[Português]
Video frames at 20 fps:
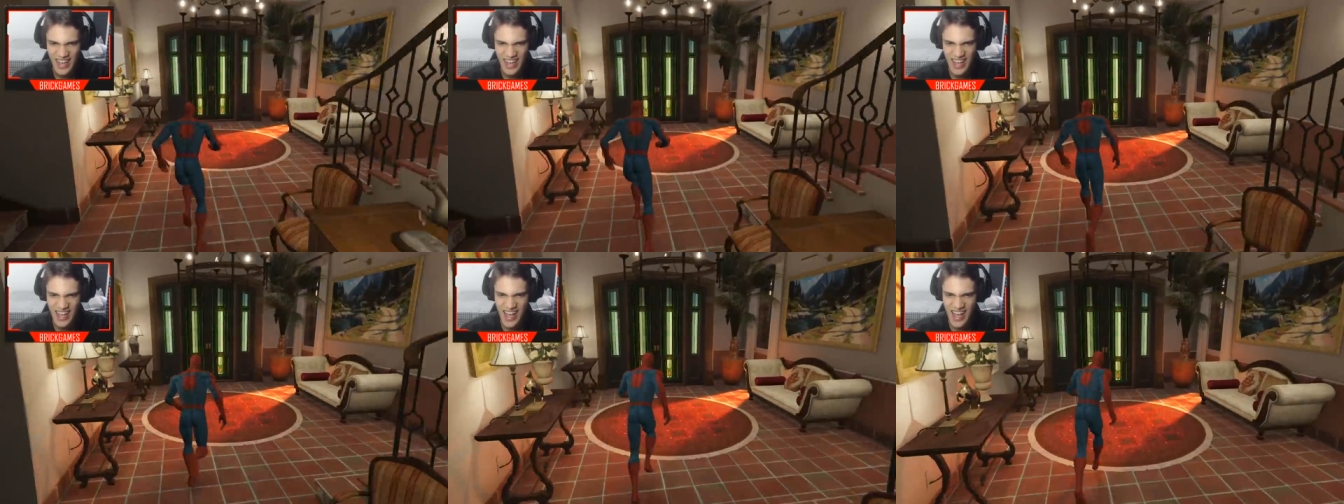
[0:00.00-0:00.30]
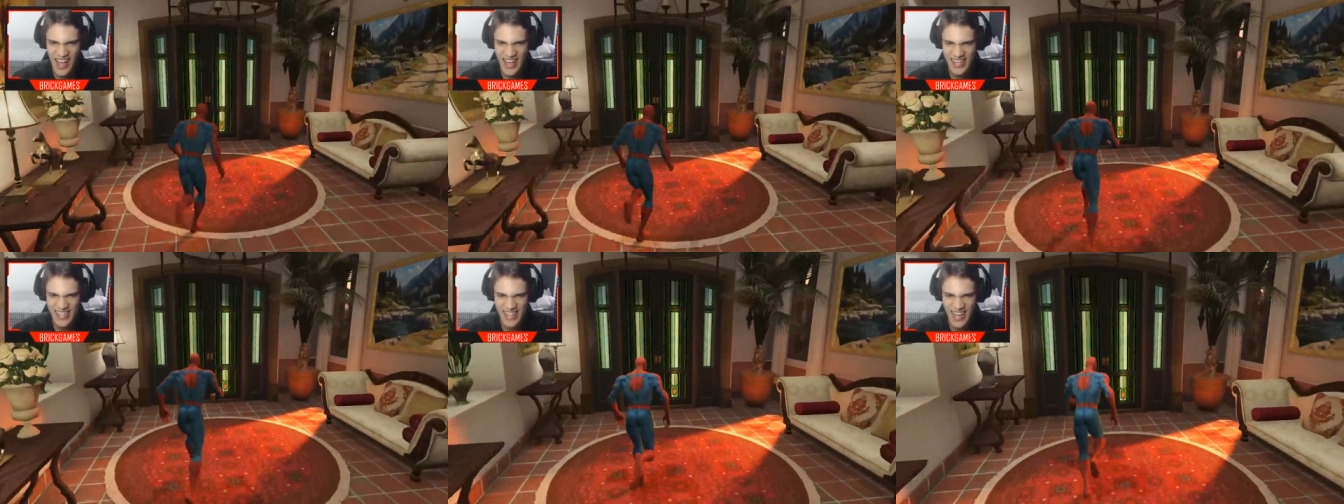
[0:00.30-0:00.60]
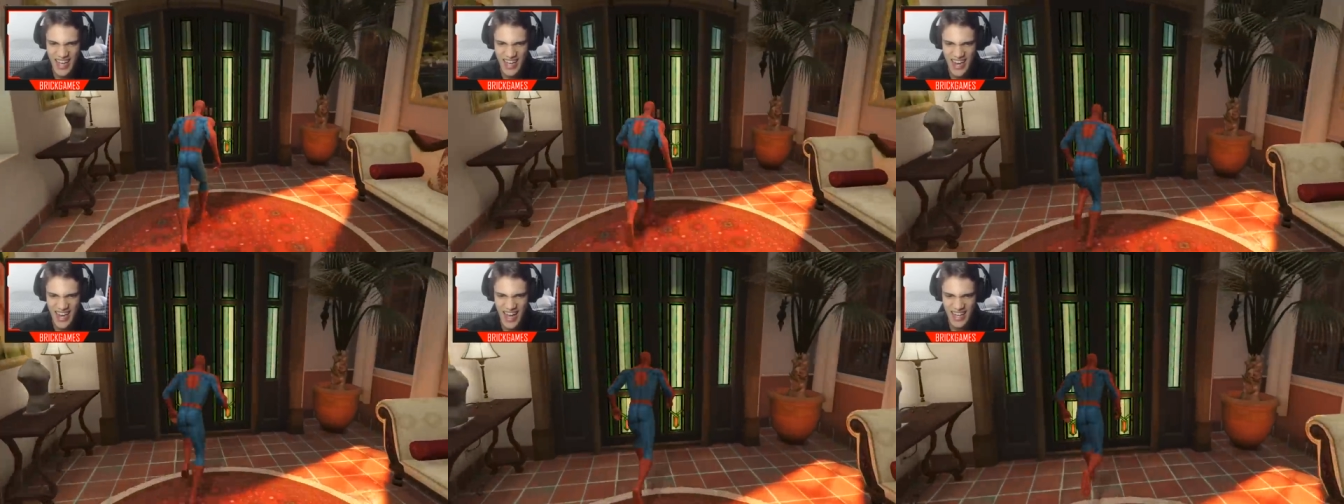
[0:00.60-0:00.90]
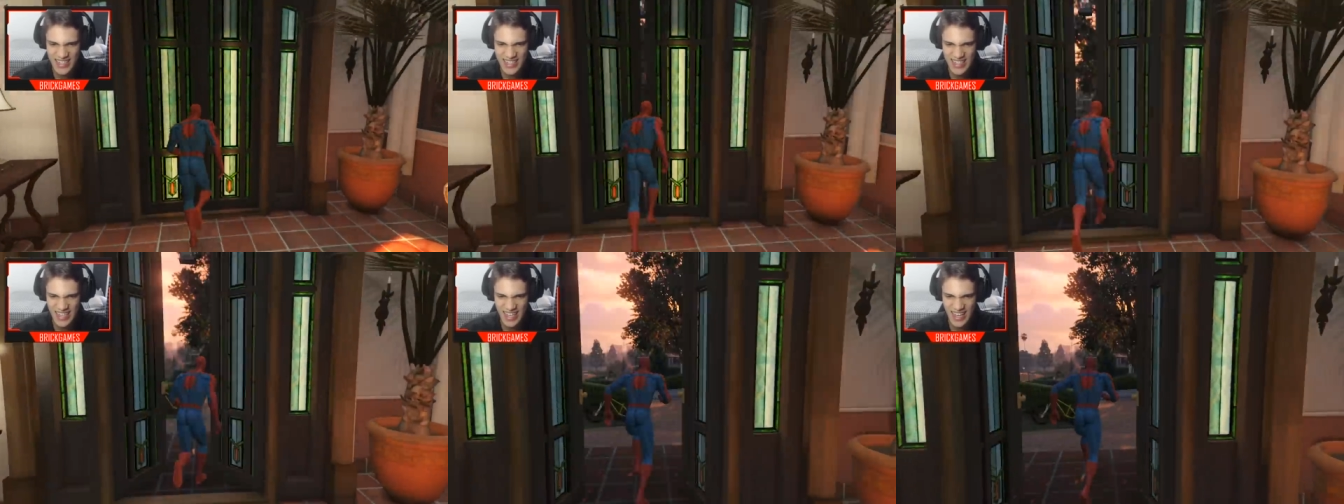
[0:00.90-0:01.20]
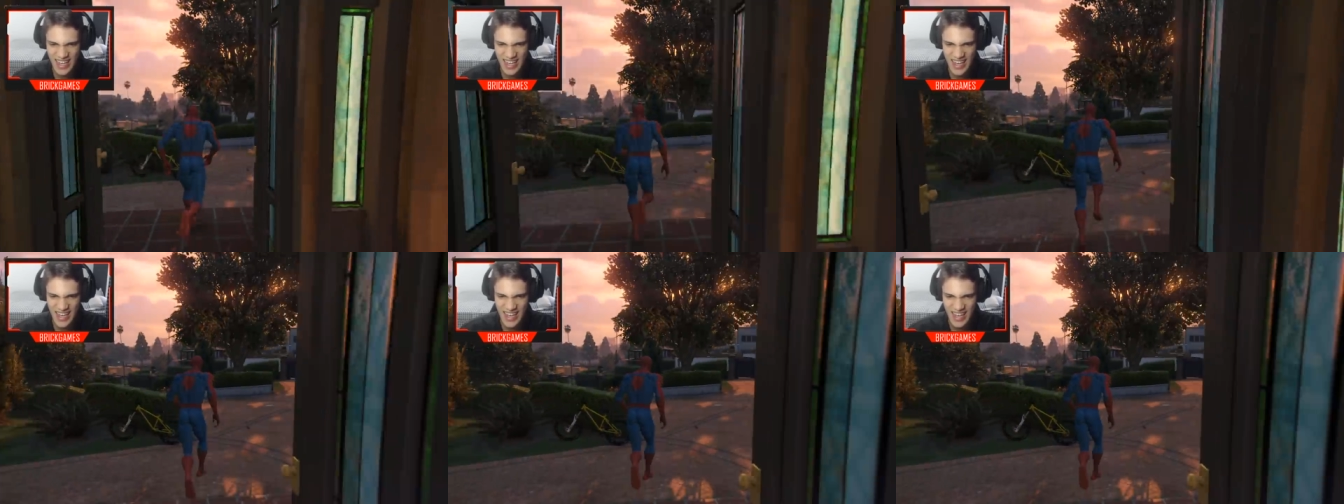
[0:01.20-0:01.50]
Ai, Vaza daqui, essa
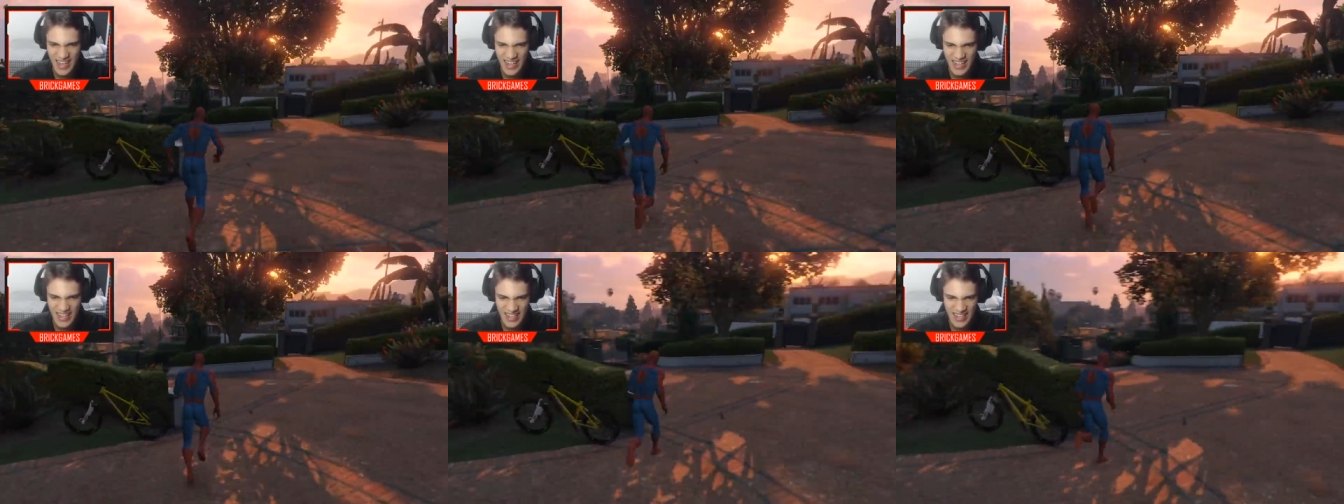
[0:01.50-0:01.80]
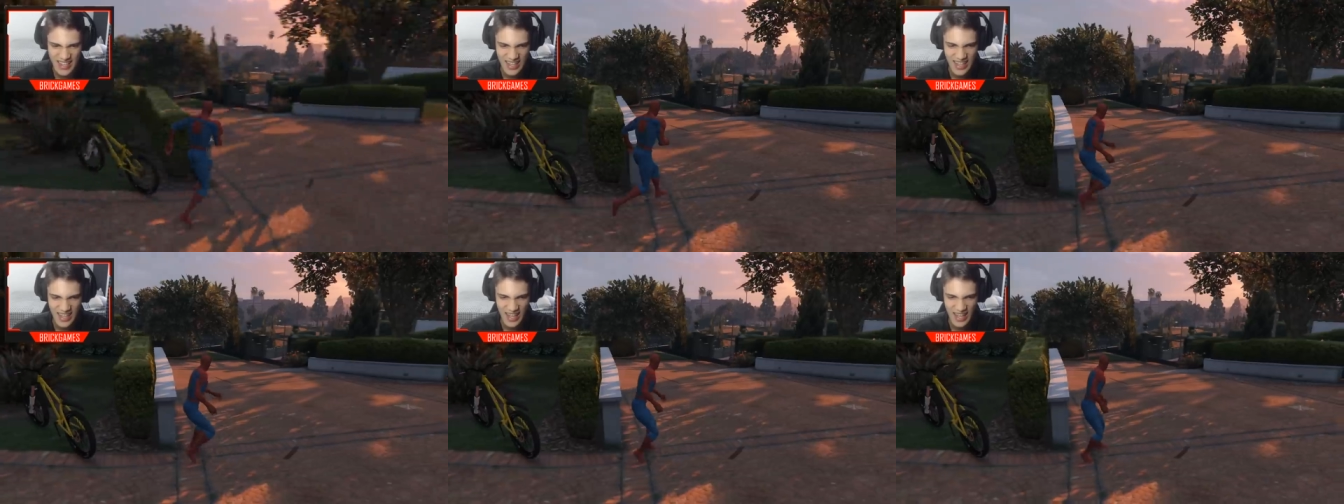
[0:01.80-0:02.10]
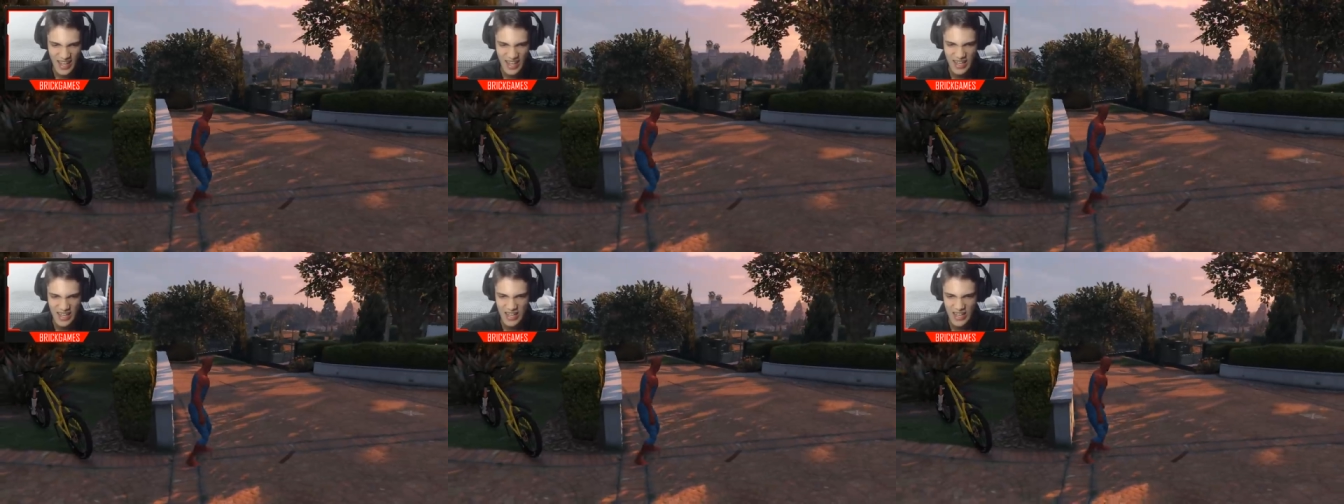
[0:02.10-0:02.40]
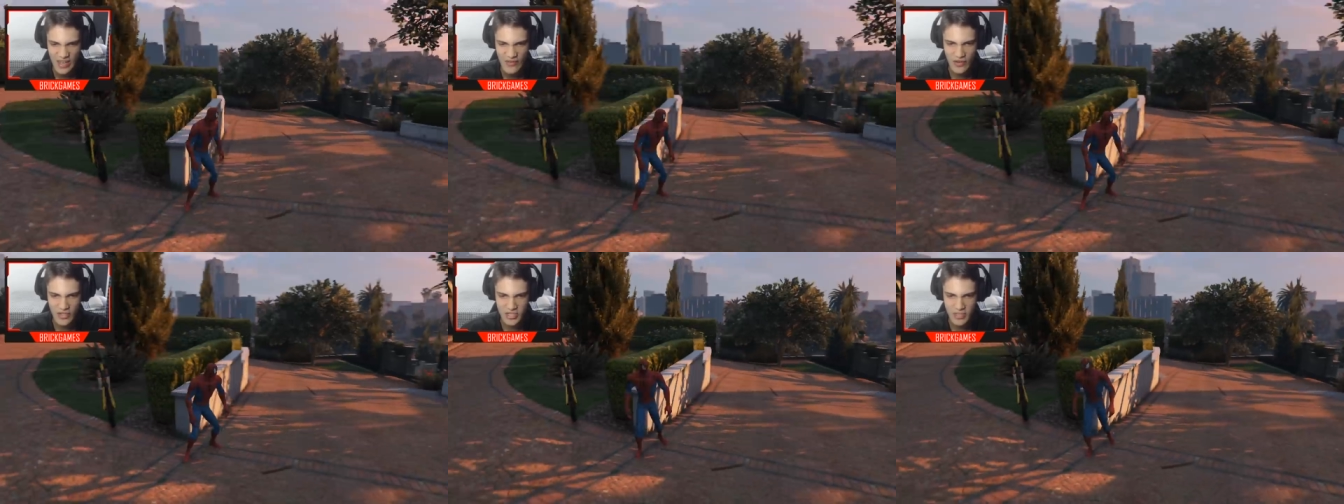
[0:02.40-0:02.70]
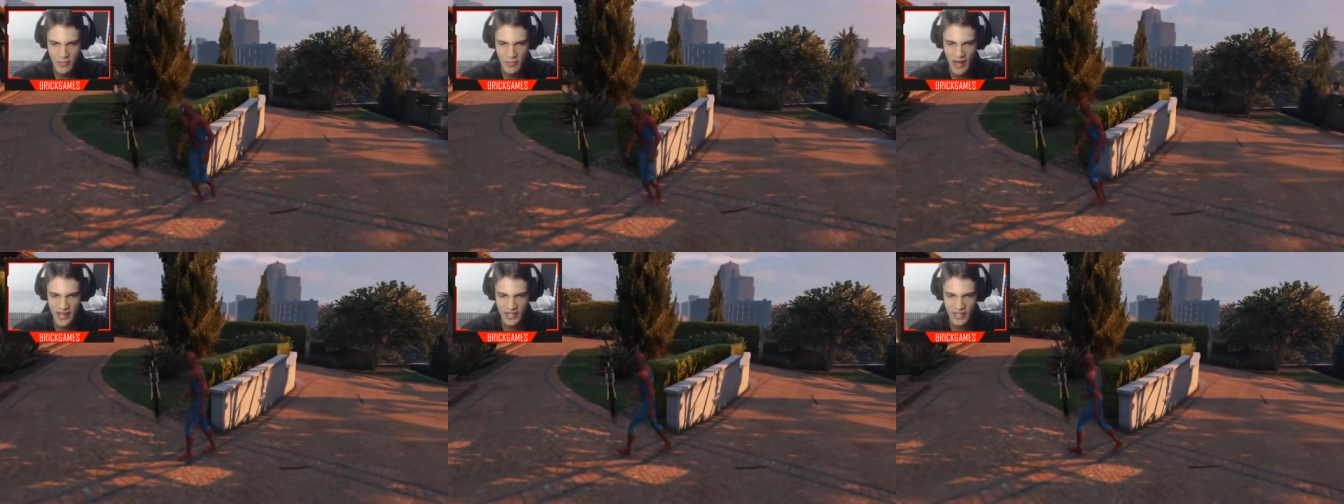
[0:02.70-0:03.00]
casa é minha. Eu vou de
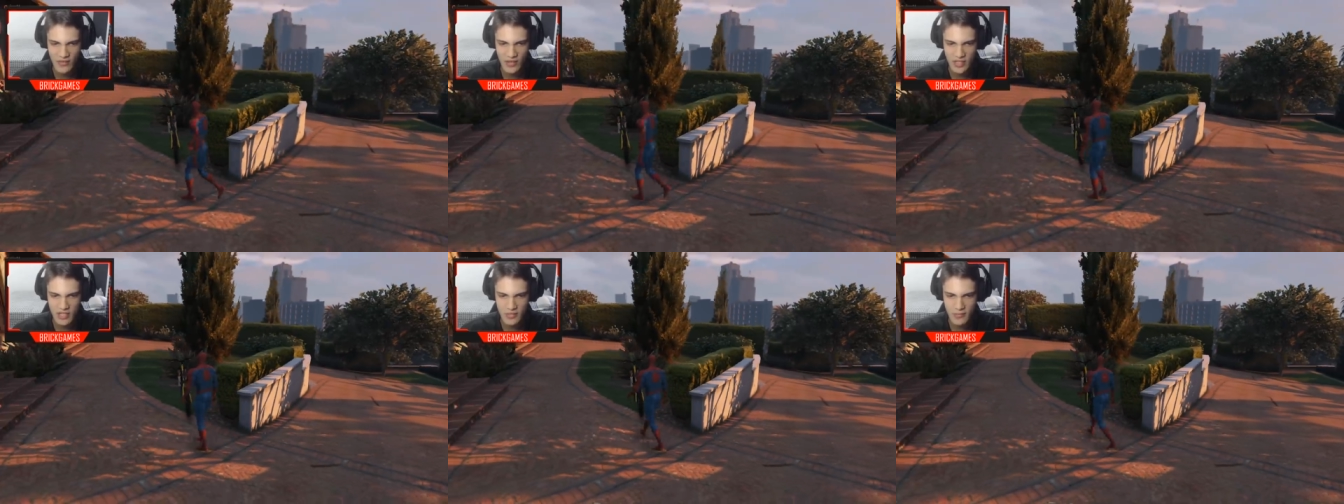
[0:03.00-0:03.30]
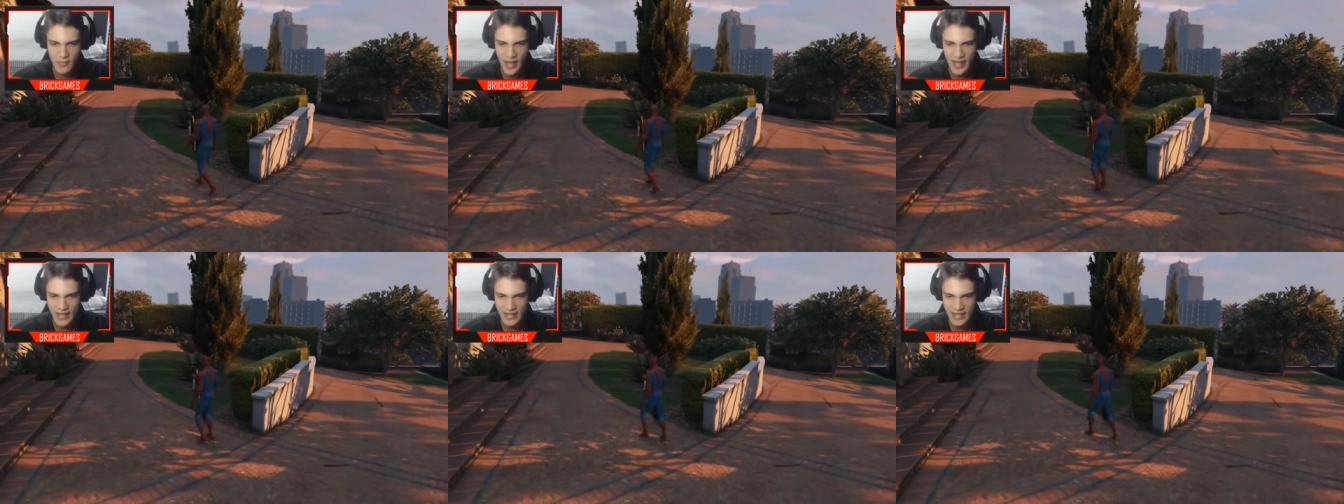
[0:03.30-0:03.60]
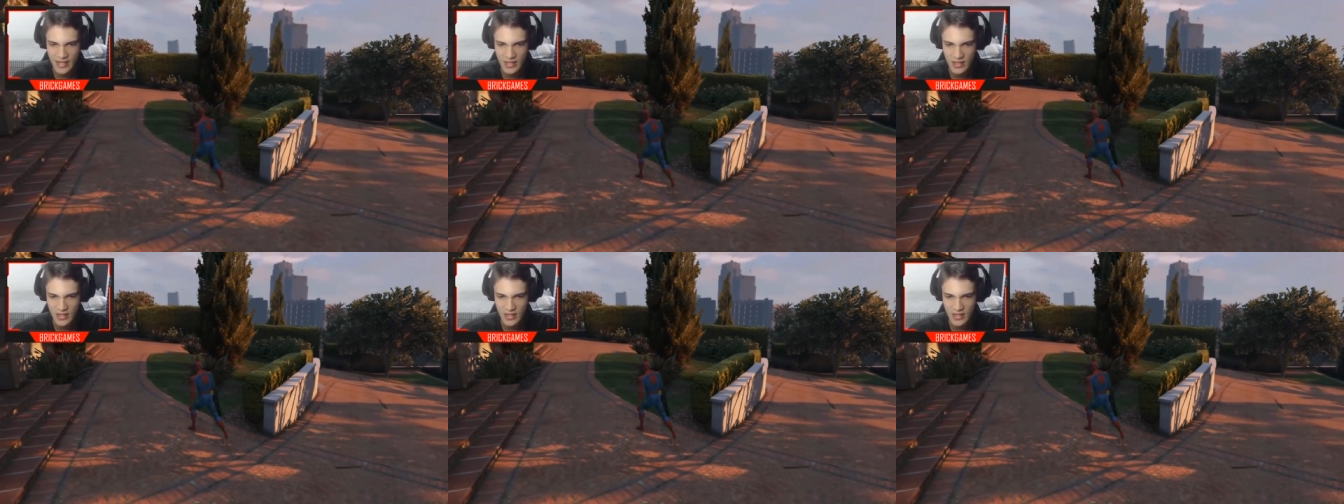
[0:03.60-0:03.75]
bike, eu vou de bike.